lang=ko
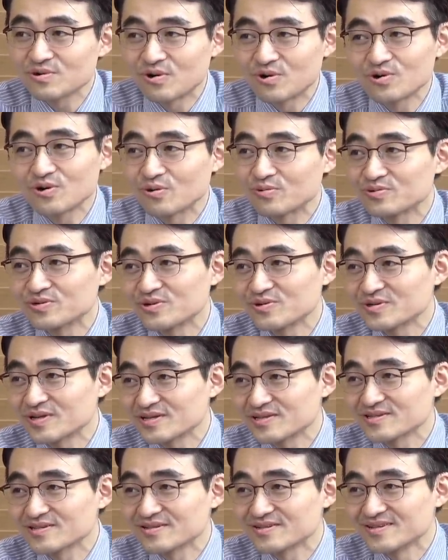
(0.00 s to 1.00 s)
거의 없어요
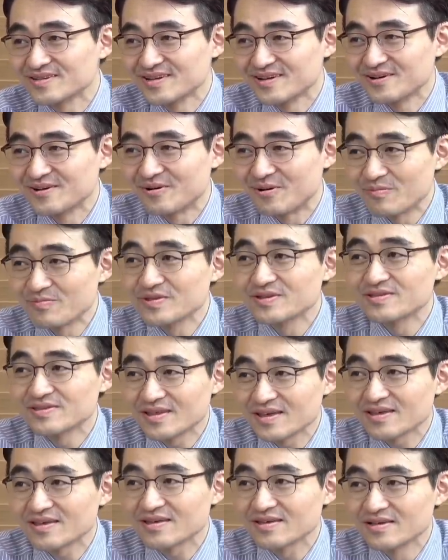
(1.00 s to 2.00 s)
사실.
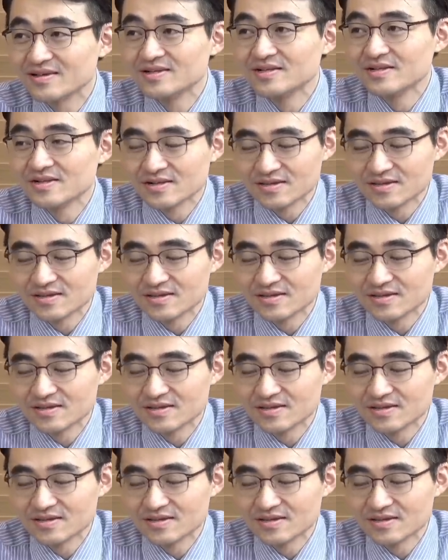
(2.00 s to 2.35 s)
없는데 음.